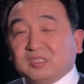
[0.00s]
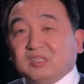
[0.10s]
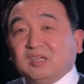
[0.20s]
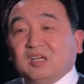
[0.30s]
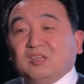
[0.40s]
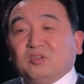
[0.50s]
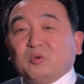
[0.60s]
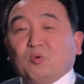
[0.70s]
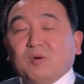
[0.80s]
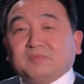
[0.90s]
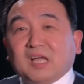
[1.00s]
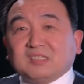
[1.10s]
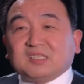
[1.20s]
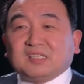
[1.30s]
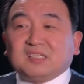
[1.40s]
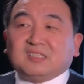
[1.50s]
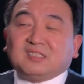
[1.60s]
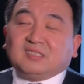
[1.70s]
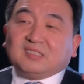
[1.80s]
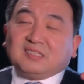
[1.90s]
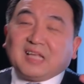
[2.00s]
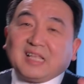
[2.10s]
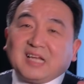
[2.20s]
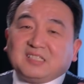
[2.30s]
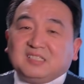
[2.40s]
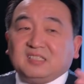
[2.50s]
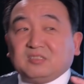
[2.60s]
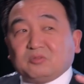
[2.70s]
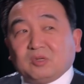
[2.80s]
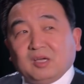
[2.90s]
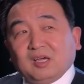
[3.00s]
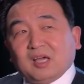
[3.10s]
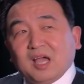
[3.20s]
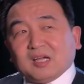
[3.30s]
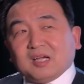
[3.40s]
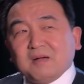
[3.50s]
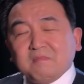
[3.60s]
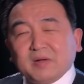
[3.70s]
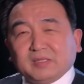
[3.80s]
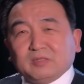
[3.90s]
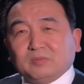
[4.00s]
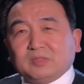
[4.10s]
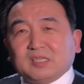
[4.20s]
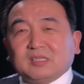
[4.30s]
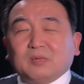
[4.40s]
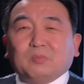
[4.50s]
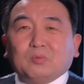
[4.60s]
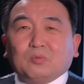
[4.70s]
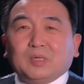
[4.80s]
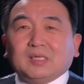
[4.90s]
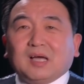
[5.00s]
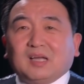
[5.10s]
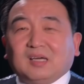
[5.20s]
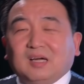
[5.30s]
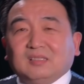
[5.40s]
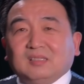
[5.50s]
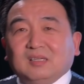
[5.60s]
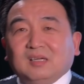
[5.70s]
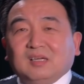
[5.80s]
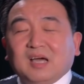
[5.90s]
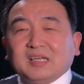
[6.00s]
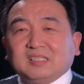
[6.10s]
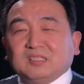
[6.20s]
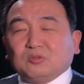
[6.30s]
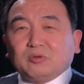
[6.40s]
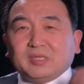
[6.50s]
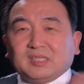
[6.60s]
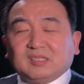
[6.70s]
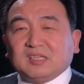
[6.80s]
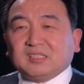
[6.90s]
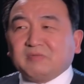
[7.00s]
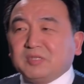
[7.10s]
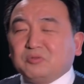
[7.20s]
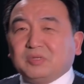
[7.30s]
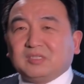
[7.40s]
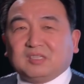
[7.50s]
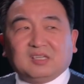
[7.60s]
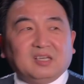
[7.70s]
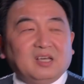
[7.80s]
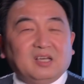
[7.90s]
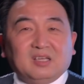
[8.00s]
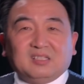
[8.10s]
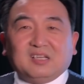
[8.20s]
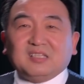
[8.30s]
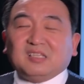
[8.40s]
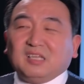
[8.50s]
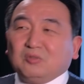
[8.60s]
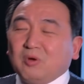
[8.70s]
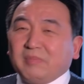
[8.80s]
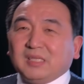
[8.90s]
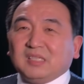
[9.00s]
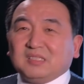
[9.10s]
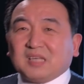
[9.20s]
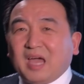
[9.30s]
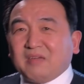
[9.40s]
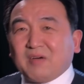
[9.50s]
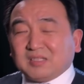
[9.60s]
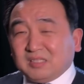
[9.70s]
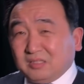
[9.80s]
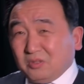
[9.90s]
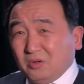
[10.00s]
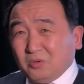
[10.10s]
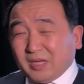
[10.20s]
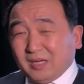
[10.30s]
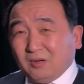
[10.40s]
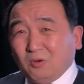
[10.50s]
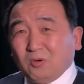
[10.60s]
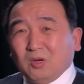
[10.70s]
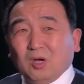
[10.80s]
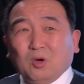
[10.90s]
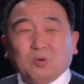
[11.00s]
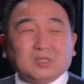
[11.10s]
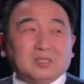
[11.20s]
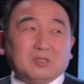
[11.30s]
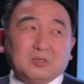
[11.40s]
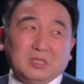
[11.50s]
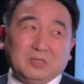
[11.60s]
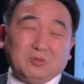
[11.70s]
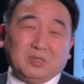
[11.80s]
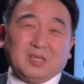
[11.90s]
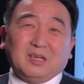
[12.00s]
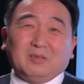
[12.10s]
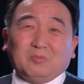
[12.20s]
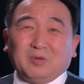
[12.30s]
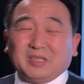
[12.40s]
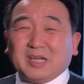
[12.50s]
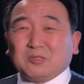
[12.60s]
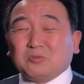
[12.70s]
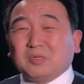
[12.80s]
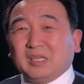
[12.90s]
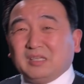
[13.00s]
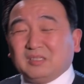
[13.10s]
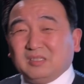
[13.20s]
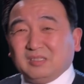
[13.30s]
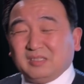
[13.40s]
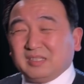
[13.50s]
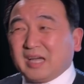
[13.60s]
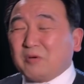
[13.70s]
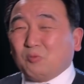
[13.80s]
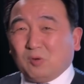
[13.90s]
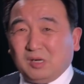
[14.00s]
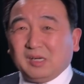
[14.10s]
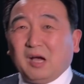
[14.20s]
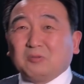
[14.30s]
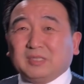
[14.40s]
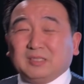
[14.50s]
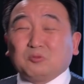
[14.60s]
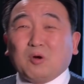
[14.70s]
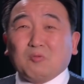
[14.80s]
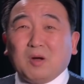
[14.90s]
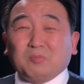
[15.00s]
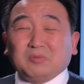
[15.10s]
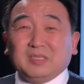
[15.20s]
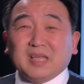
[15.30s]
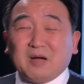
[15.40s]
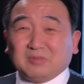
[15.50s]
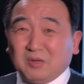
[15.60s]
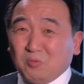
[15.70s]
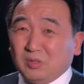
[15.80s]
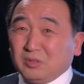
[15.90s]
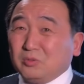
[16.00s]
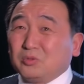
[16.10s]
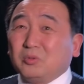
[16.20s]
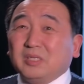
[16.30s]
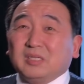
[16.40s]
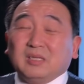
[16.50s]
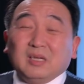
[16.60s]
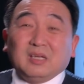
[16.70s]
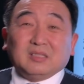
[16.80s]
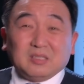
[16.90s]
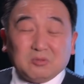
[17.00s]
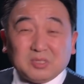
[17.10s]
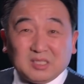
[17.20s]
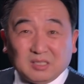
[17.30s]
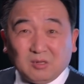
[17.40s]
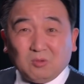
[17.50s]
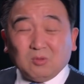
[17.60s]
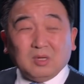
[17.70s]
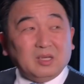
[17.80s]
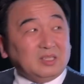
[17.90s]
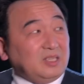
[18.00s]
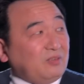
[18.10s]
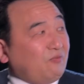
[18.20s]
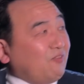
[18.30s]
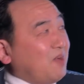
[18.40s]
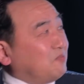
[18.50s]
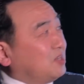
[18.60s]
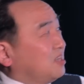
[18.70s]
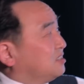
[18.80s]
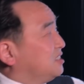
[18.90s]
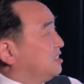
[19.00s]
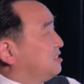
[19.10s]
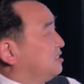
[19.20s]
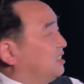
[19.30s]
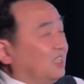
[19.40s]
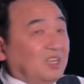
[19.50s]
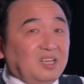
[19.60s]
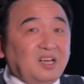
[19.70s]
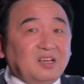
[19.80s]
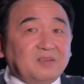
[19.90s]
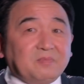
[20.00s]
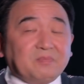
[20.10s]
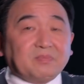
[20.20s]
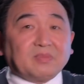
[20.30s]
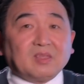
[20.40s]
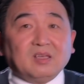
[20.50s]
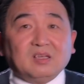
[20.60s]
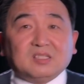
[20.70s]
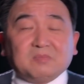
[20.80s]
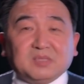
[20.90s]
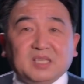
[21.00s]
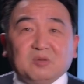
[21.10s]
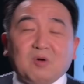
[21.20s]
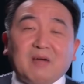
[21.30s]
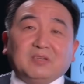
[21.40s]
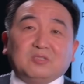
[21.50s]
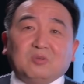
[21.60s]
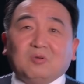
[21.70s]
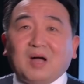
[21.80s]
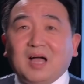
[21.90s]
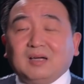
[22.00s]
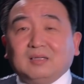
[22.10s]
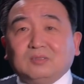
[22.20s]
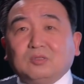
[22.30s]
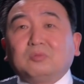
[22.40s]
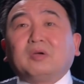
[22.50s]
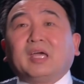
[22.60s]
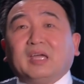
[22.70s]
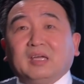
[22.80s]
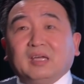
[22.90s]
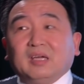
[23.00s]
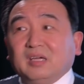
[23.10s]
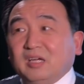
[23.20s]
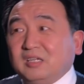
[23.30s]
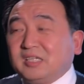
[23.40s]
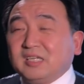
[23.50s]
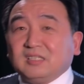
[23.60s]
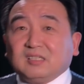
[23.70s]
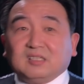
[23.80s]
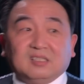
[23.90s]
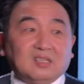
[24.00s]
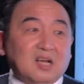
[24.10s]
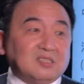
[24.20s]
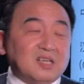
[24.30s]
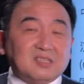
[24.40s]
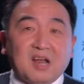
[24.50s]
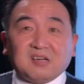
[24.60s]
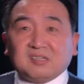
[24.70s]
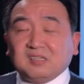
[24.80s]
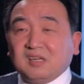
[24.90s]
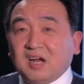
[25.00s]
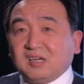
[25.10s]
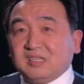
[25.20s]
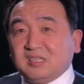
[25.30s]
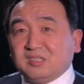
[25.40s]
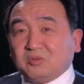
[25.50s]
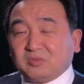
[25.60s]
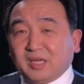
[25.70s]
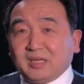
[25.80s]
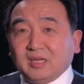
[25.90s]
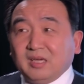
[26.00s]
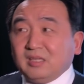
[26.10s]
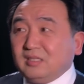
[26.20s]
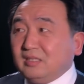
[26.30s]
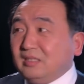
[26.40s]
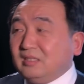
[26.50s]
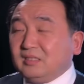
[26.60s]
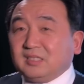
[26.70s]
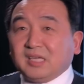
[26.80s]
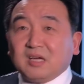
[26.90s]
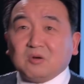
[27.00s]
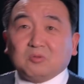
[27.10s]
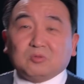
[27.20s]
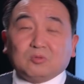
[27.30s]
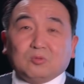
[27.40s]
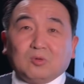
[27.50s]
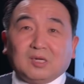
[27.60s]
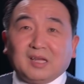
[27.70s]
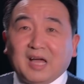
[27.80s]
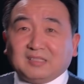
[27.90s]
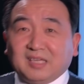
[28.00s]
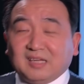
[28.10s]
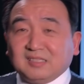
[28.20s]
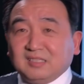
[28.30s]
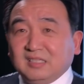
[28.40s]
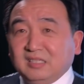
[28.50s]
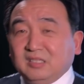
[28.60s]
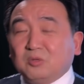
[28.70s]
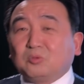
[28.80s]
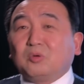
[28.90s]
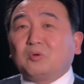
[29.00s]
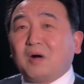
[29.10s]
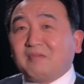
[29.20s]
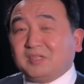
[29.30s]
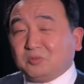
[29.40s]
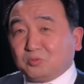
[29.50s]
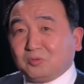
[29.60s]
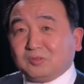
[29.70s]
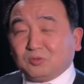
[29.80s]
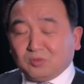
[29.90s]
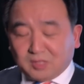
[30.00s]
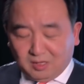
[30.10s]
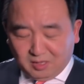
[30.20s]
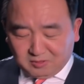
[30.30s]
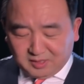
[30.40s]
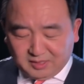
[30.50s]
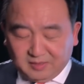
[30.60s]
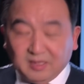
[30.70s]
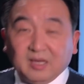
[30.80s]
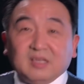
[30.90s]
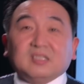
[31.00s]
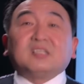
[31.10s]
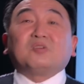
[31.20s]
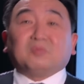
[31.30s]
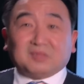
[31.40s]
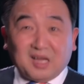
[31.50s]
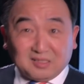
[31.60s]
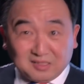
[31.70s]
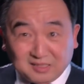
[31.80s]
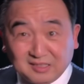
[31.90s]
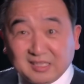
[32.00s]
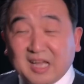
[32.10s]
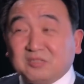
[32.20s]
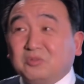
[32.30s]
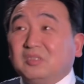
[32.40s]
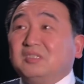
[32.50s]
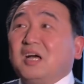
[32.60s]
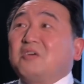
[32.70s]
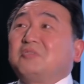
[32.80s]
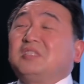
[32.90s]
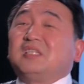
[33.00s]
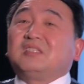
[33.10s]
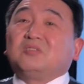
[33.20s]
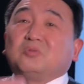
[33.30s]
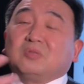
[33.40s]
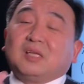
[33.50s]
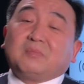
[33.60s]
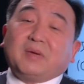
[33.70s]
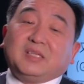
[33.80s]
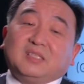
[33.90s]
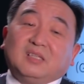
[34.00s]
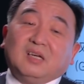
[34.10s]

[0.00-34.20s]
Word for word: 者，所以我们当时跟他跟大家质疑，就说他根本就这事儿不归他了，他已经退下，他成为学者了，人顶多媒体采访你就 OK 喽，或者说你觉得我应该出个力，应该我了解的状况不一样，那我就说一个那就行喽，你犯不上歇斯底里的这么替华为说话，对不对？而且二现在是二零一九年，你前后。过了两年了，你又对华为有多多少了解？这是我们当时跟大家说的，然后揭示出他的背景，